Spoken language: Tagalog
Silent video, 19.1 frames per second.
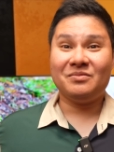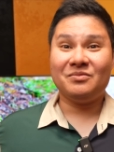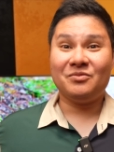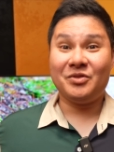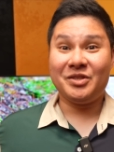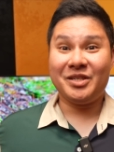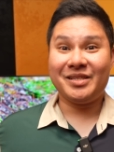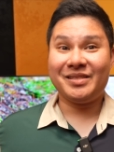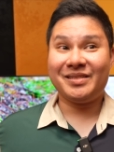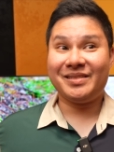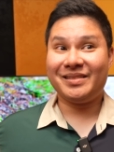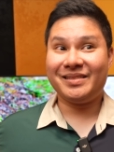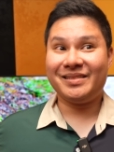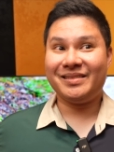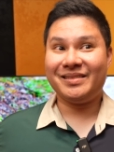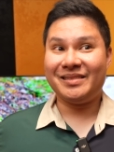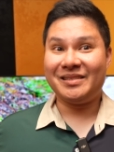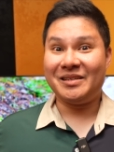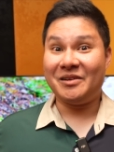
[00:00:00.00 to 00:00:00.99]
which
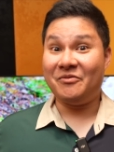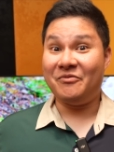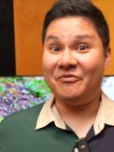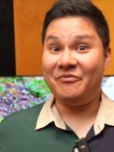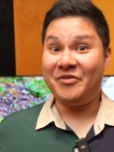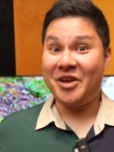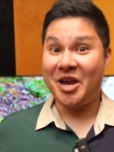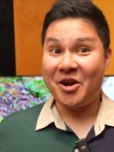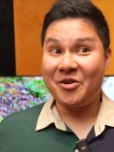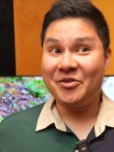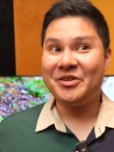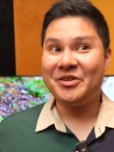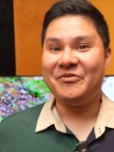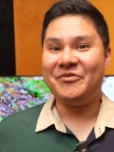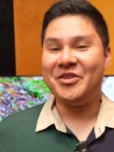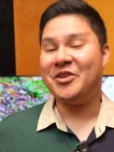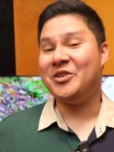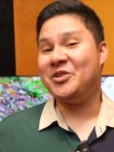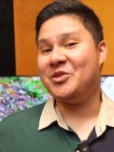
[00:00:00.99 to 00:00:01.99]
is a very,
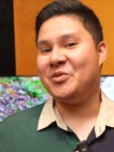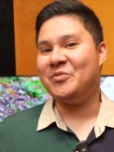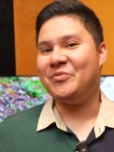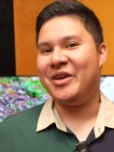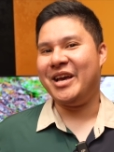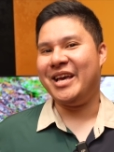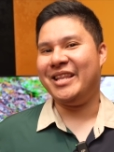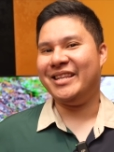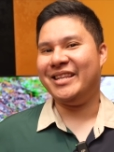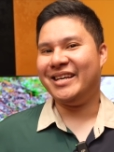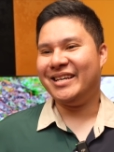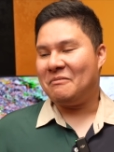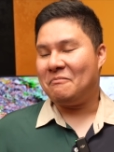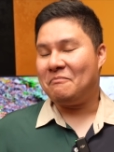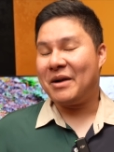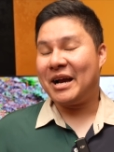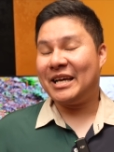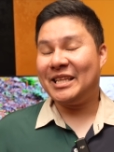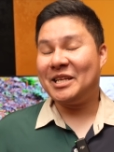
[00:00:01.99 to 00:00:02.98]
very known brand.
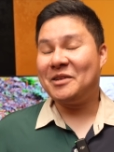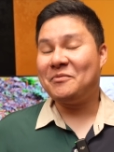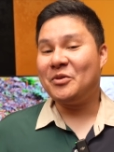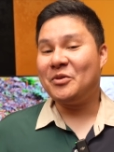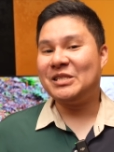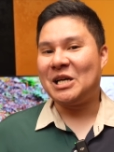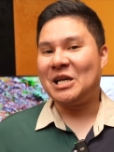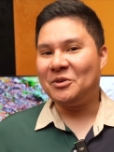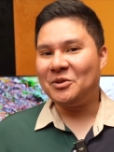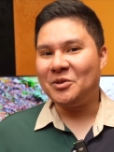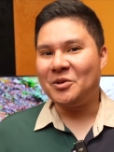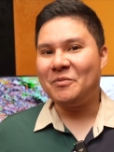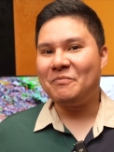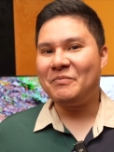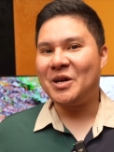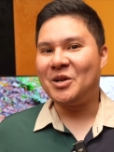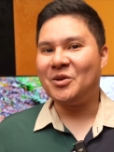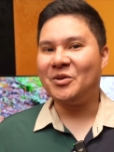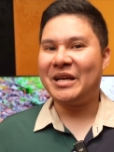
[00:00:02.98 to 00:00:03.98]
Maganda din po yung sound noon,
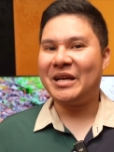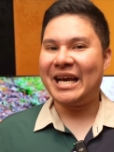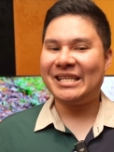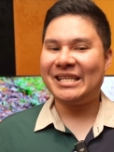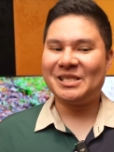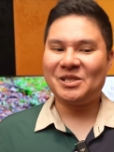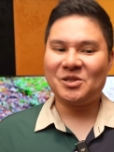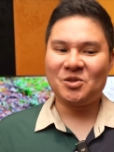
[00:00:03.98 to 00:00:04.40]
pero guys,